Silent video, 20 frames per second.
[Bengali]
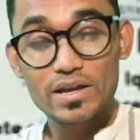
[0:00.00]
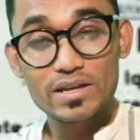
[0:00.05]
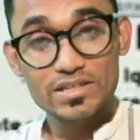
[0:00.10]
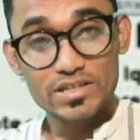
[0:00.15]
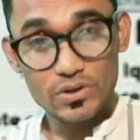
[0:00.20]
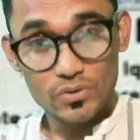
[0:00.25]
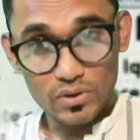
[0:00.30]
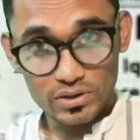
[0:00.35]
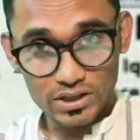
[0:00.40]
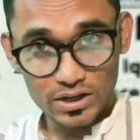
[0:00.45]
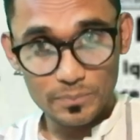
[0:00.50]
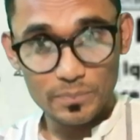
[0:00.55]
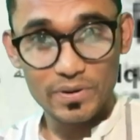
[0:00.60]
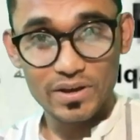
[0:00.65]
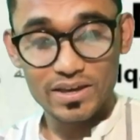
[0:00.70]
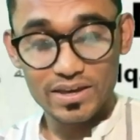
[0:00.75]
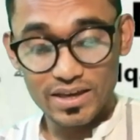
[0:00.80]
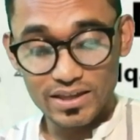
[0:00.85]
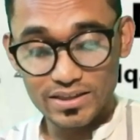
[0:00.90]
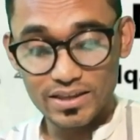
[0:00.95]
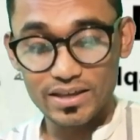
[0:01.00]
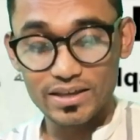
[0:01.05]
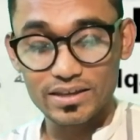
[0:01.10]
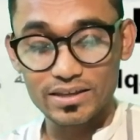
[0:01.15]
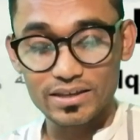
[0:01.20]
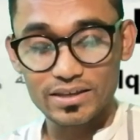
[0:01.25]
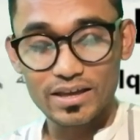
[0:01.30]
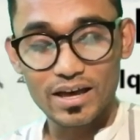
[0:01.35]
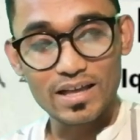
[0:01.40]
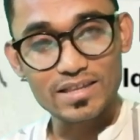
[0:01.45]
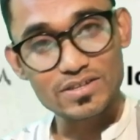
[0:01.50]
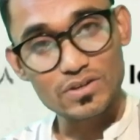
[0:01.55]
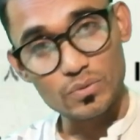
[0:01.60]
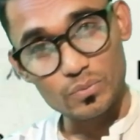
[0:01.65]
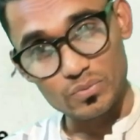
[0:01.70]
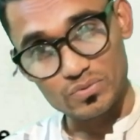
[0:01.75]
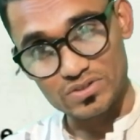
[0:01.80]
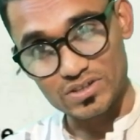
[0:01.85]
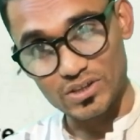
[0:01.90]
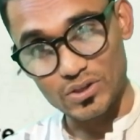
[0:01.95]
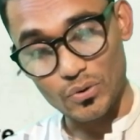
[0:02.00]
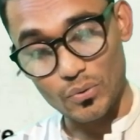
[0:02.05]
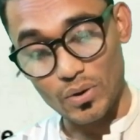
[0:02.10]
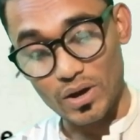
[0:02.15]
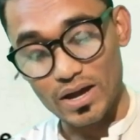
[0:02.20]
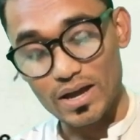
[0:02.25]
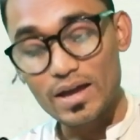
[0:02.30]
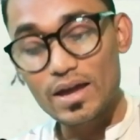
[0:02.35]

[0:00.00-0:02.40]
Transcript: সে কথার প্রেক্ষিতেই আজকে উপস্থিত হওয়া